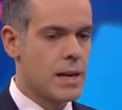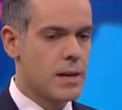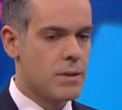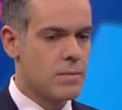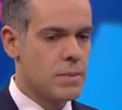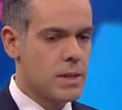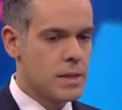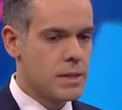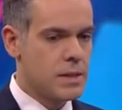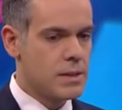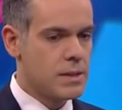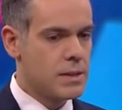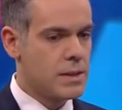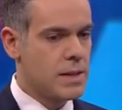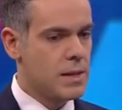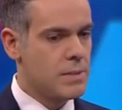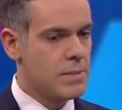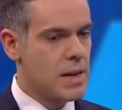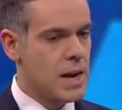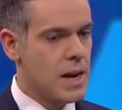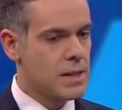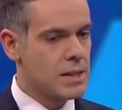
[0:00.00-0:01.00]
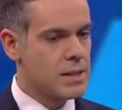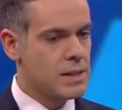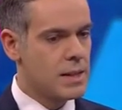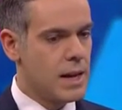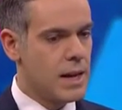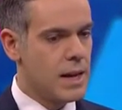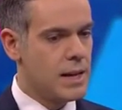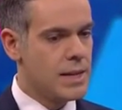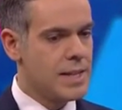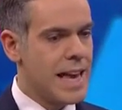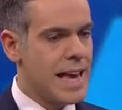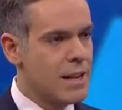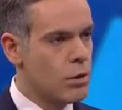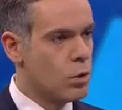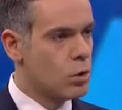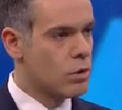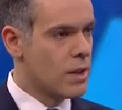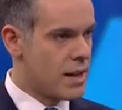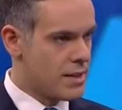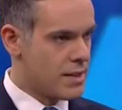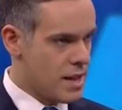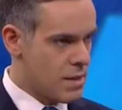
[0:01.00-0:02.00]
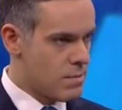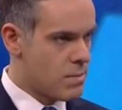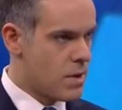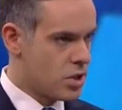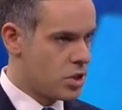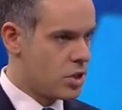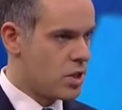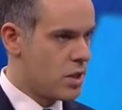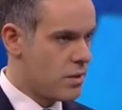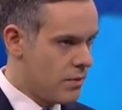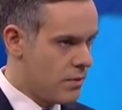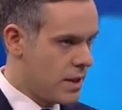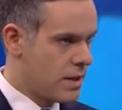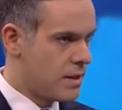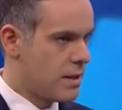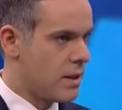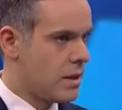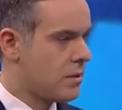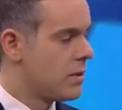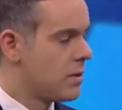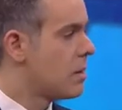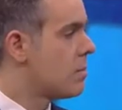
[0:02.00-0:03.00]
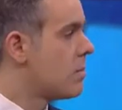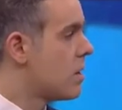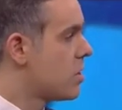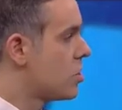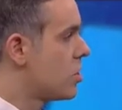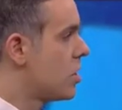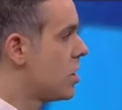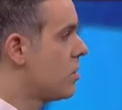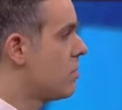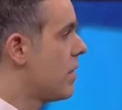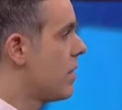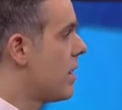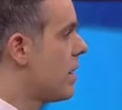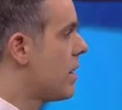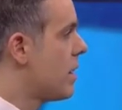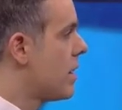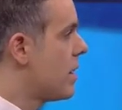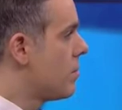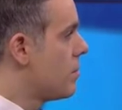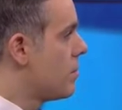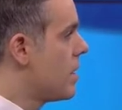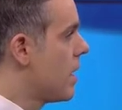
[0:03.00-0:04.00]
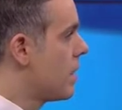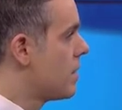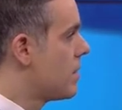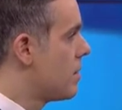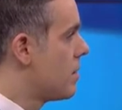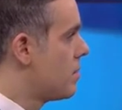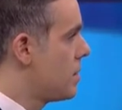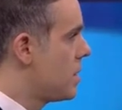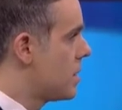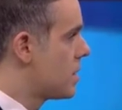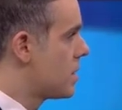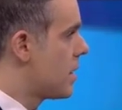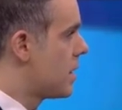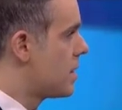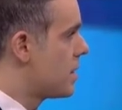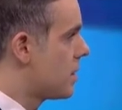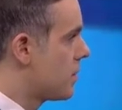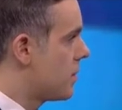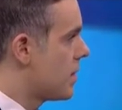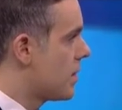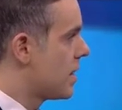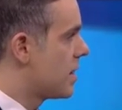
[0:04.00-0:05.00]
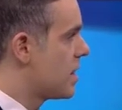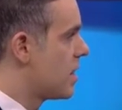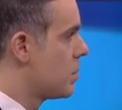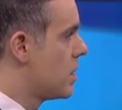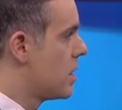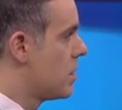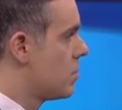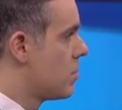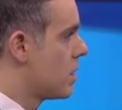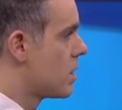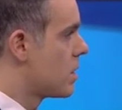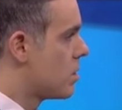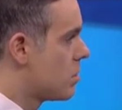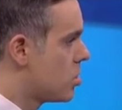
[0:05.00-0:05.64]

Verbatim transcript: Biz e, biraz daha yeni olandan başlayalım. FED tarafıyla başlayalım ve bir yandan piyasadaki fiyatlamaya da bakalım.